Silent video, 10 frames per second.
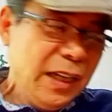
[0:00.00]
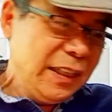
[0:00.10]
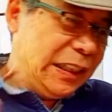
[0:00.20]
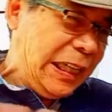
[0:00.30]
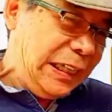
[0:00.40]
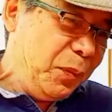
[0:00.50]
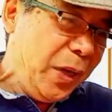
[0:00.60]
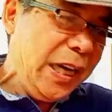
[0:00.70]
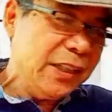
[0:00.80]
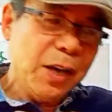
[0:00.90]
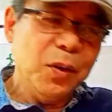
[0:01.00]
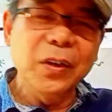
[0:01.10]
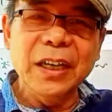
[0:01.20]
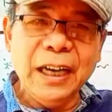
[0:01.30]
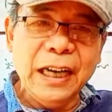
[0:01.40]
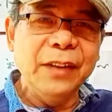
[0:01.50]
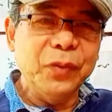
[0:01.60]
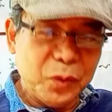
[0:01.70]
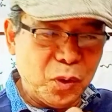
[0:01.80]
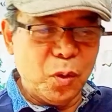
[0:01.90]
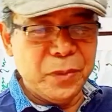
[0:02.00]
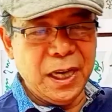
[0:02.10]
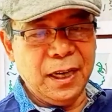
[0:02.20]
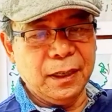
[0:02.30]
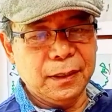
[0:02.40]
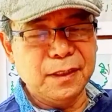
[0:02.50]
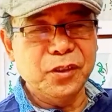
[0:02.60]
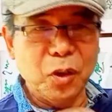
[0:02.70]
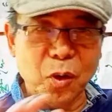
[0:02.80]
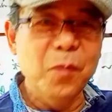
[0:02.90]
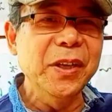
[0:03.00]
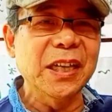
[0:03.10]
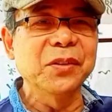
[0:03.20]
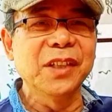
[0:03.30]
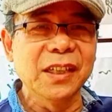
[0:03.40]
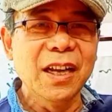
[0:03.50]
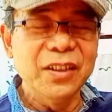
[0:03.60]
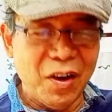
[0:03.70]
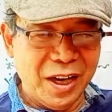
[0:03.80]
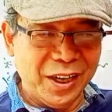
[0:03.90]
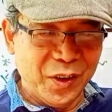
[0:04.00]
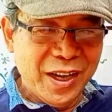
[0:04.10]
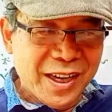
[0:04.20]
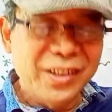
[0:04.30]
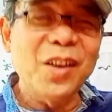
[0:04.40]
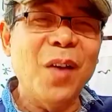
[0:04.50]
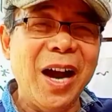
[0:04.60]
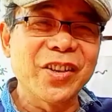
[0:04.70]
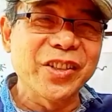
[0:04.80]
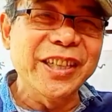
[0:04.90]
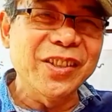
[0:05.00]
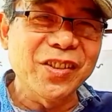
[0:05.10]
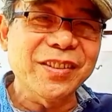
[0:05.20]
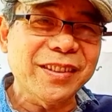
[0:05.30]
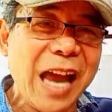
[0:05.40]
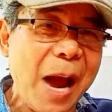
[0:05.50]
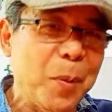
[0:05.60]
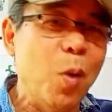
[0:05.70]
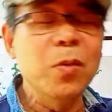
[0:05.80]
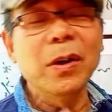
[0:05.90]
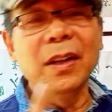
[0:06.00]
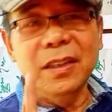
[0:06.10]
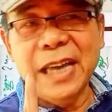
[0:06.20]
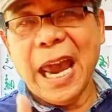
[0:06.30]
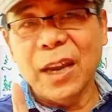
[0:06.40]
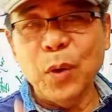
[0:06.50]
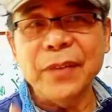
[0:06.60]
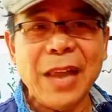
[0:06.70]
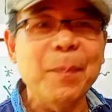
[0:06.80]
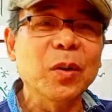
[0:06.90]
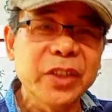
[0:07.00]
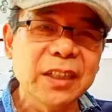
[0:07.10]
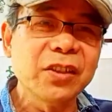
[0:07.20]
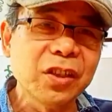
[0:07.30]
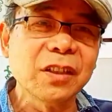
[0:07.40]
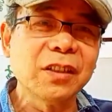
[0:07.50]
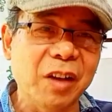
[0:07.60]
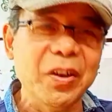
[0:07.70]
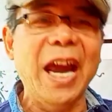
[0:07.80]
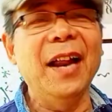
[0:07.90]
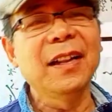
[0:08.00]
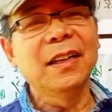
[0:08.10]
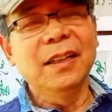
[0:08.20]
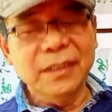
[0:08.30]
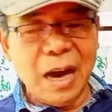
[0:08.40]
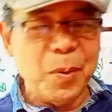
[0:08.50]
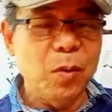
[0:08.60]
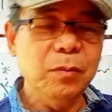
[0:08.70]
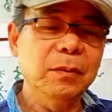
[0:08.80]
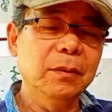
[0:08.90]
KTV 唱歌的人都是农民，只有农民才去听刀郎的歌。这话实际上是大鹏演员大鹏，现在是导演大鹏，